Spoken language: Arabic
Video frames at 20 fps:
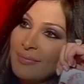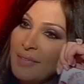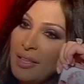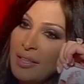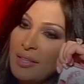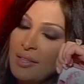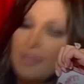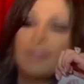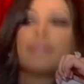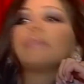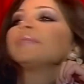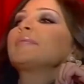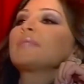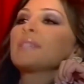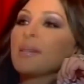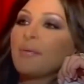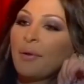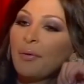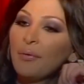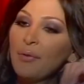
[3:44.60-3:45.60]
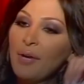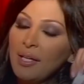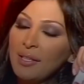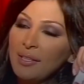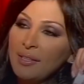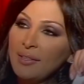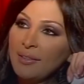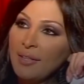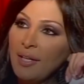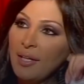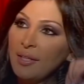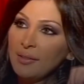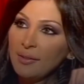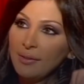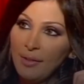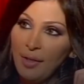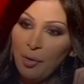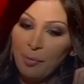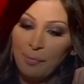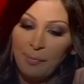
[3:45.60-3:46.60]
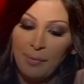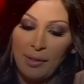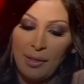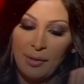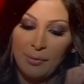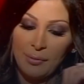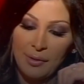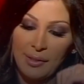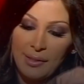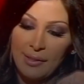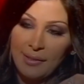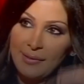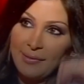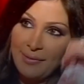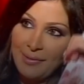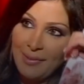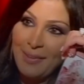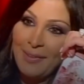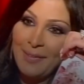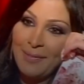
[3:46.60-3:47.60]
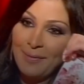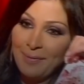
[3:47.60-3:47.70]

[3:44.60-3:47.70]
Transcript: يعني سبق وحكينا عن حبي للولاد ف